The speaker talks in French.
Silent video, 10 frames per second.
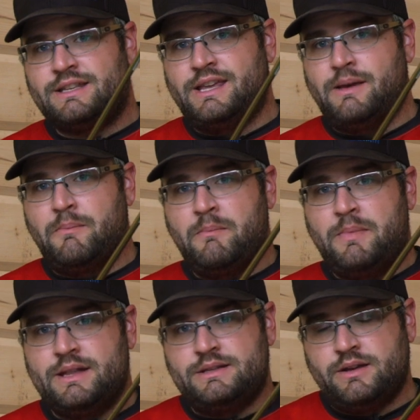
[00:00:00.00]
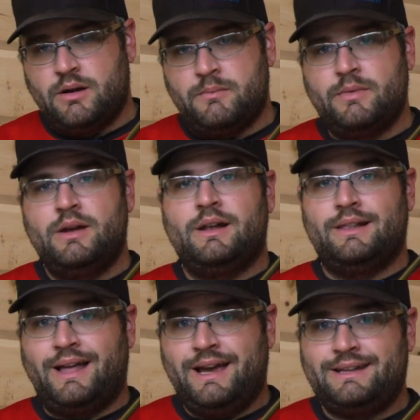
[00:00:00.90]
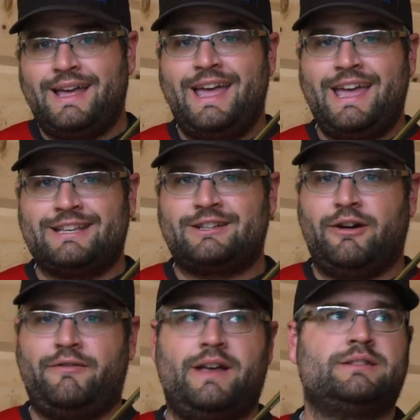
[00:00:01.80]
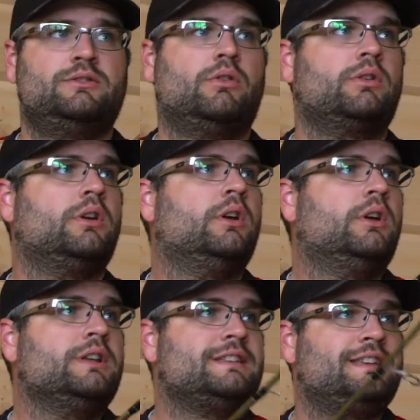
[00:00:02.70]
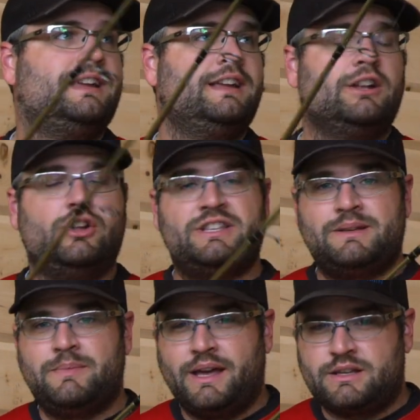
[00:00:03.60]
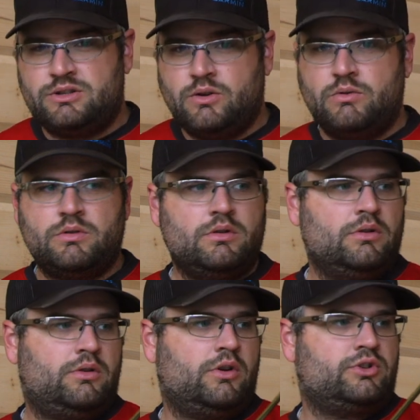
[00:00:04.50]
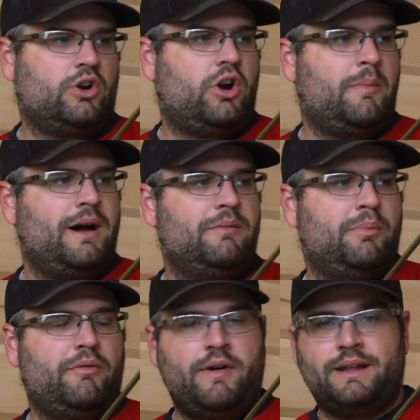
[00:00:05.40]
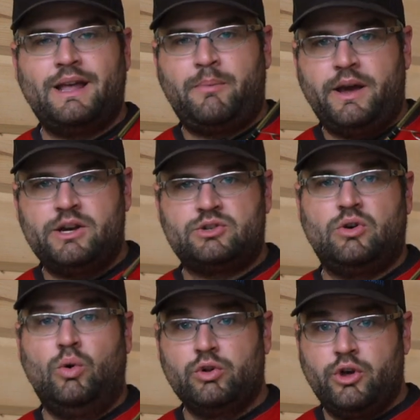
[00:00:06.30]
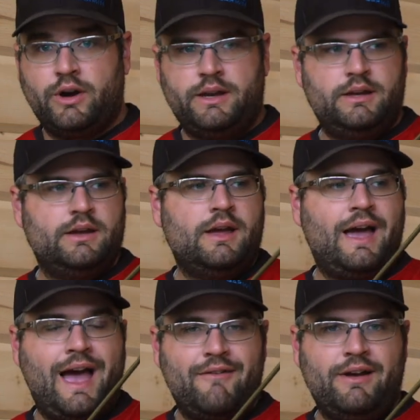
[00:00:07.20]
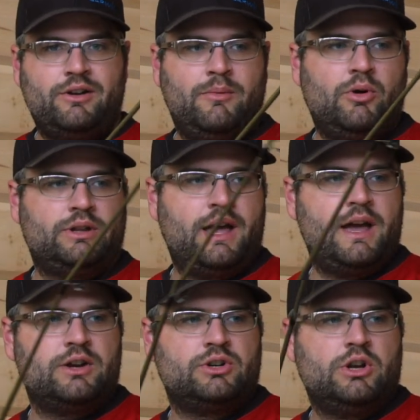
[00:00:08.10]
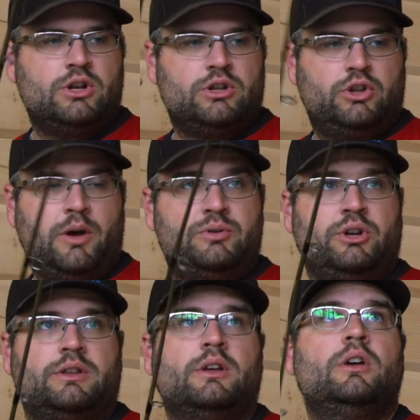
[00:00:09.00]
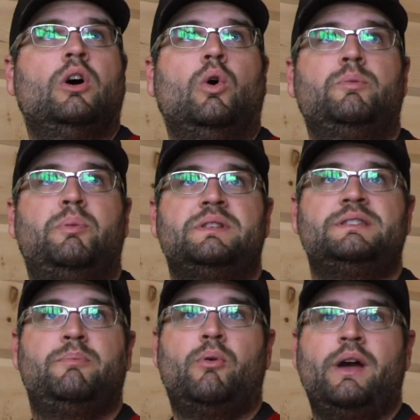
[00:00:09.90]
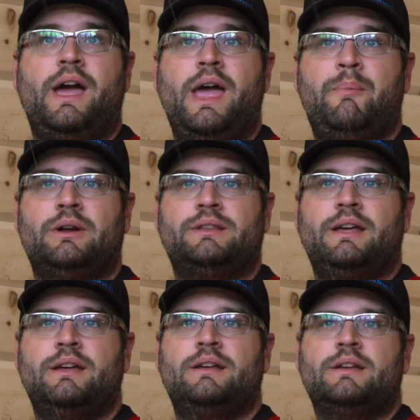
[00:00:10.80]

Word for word: qui est medium light, extra fast. Donc, c'est le type d'action que je recommande pour faire de la pêche au doré avec le montage drop shot. Autre petit point important,